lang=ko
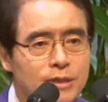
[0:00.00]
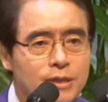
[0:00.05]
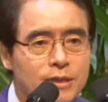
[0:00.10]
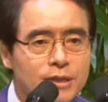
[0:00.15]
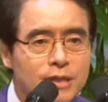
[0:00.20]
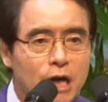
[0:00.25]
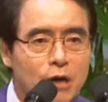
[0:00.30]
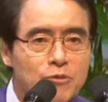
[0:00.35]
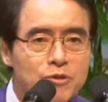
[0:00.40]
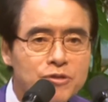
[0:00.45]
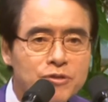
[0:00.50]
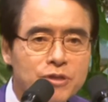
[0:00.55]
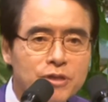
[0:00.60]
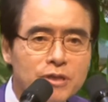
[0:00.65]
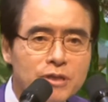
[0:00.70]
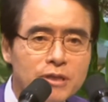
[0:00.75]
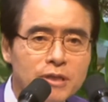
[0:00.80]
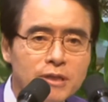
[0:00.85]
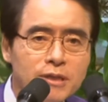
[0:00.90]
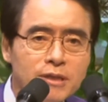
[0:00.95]

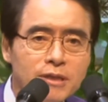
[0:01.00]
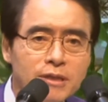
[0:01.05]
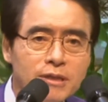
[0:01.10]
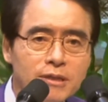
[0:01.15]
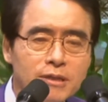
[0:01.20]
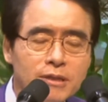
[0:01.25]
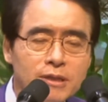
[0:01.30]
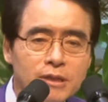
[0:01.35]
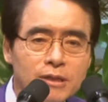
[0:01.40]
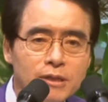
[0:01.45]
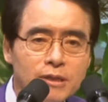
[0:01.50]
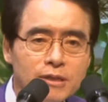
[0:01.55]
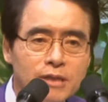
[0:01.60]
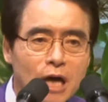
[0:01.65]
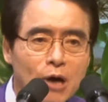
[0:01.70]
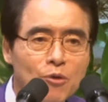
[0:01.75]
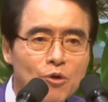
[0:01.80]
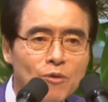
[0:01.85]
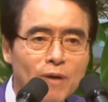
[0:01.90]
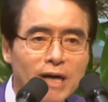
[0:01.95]
다윗이
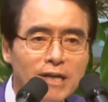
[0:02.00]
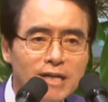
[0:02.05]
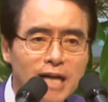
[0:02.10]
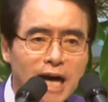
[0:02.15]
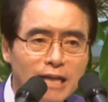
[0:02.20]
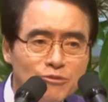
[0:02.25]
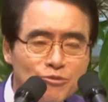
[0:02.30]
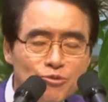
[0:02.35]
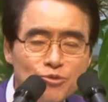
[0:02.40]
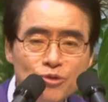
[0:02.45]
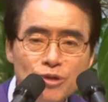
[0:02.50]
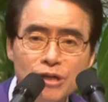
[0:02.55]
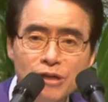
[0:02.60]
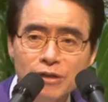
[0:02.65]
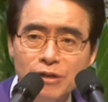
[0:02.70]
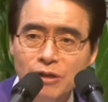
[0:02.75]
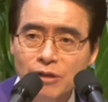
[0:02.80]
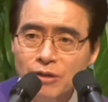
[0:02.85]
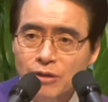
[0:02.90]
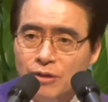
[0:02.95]
사울 왕을 안
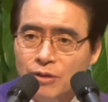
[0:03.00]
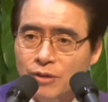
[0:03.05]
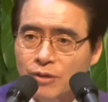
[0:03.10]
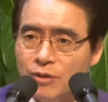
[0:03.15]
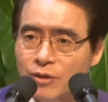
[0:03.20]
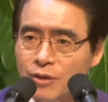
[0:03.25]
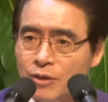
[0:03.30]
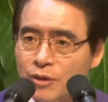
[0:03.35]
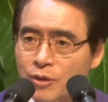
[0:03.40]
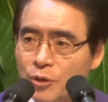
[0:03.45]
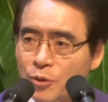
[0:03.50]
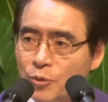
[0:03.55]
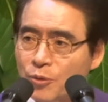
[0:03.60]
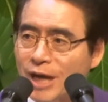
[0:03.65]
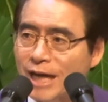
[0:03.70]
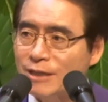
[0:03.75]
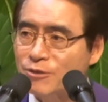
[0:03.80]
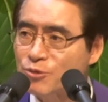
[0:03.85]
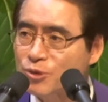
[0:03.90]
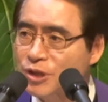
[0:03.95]
죽여요. 왜
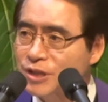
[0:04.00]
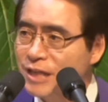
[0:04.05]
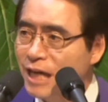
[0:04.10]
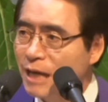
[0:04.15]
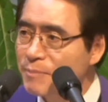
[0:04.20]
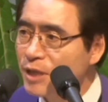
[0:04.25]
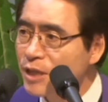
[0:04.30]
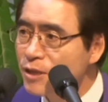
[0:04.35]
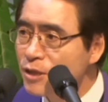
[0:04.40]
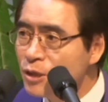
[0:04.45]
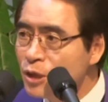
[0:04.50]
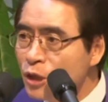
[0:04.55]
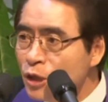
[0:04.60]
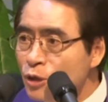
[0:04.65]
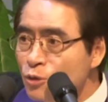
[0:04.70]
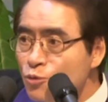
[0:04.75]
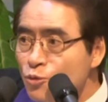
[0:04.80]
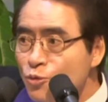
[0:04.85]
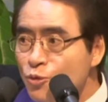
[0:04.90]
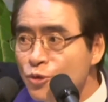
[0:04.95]
안 죽이냐면
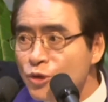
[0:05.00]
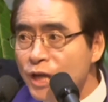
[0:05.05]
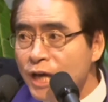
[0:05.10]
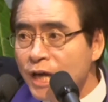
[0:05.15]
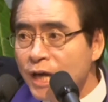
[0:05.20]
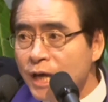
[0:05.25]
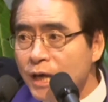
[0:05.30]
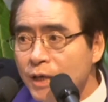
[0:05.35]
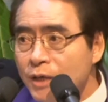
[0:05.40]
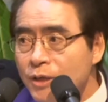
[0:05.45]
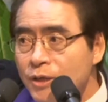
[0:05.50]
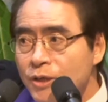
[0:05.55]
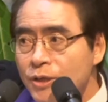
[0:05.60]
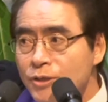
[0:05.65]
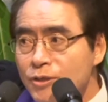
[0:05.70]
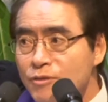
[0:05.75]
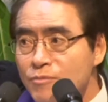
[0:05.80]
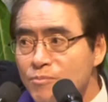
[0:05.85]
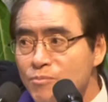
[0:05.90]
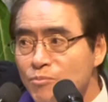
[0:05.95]
주의
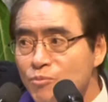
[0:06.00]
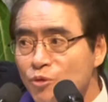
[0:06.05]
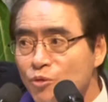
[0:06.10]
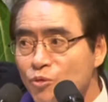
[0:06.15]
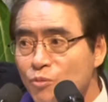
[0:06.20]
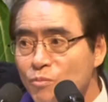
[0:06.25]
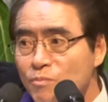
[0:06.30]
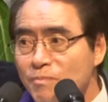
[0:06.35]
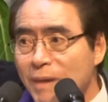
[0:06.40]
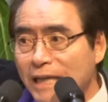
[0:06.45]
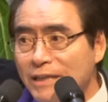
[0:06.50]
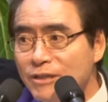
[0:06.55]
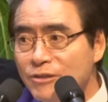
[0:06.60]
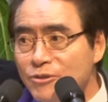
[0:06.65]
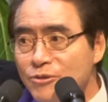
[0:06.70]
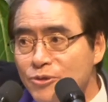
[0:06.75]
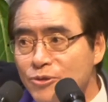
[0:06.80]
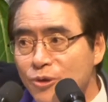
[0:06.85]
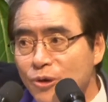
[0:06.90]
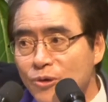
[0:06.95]
기름 부음
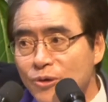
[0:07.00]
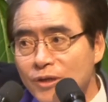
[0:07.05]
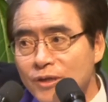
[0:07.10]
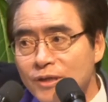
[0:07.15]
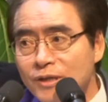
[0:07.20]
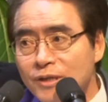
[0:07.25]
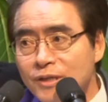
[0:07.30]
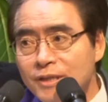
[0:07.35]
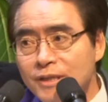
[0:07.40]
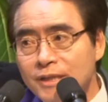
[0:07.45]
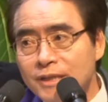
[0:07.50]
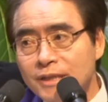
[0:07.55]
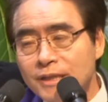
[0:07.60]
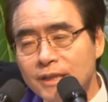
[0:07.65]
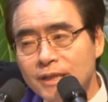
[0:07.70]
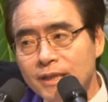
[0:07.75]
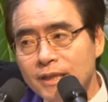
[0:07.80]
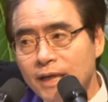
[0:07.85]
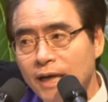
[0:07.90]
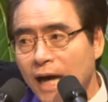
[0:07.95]
받은 종을
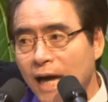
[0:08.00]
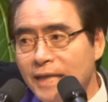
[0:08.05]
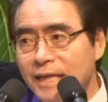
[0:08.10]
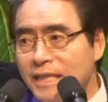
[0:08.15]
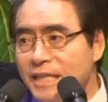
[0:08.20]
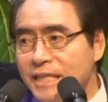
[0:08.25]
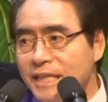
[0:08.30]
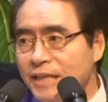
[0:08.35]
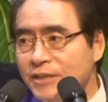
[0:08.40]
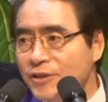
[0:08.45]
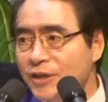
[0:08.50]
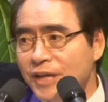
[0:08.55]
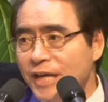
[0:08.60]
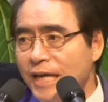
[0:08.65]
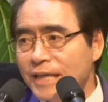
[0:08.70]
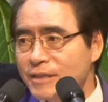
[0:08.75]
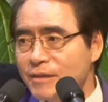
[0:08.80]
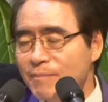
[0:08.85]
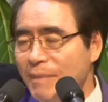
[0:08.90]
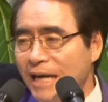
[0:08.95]
하나님께서
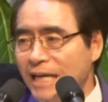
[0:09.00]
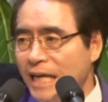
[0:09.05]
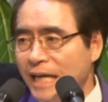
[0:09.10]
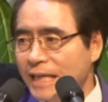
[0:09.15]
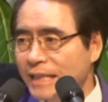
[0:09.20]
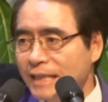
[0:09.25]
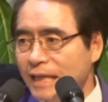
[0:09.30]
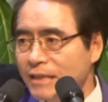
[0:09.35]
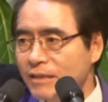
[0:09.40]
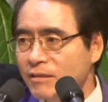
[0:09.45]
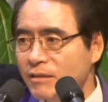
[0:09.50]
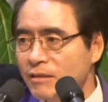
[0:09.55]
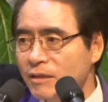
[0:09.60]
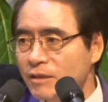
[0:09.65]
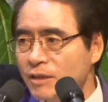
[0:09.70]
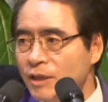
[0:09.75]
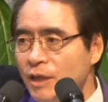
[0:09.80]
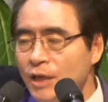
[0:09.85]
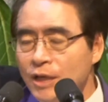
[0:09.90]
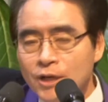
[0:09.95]
해하지 말라 했다는 거예요.
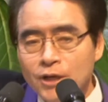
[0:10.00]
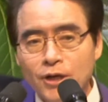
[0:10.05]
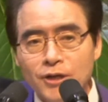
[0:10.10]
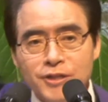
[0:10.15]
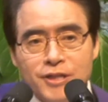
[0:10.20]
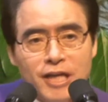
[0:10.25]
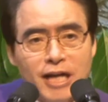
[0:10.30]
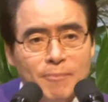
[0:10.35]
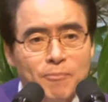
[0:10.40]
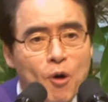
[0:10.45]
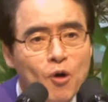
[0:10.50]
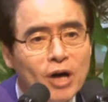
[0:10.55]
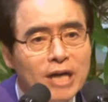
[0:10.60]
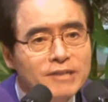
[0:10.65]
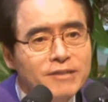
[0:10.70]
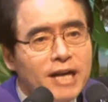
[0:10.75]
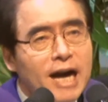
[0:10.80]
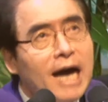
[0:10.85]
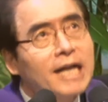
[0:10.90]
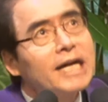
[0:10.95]
언제나
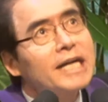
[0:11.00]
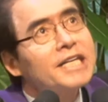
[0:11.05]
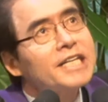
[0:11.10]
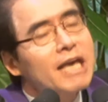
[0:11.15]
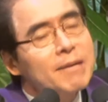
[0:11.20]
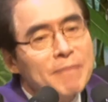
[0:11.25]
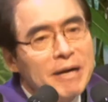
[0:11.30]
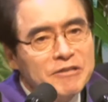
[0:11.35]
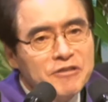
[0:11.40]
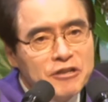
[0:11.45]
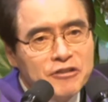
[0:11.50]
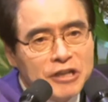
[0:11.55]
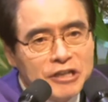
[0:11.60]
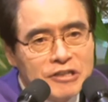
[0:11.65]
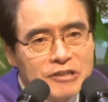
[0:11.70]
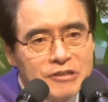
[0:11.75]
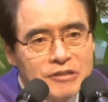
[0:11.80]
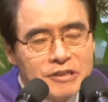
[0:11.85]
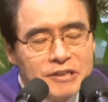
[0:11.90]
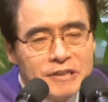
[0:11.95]
포카스가 하나님께 맞춰져
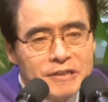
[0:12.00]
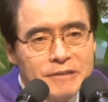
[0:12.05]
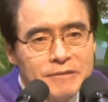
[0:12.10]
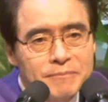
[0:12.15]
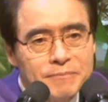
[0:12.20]
있는 거예요.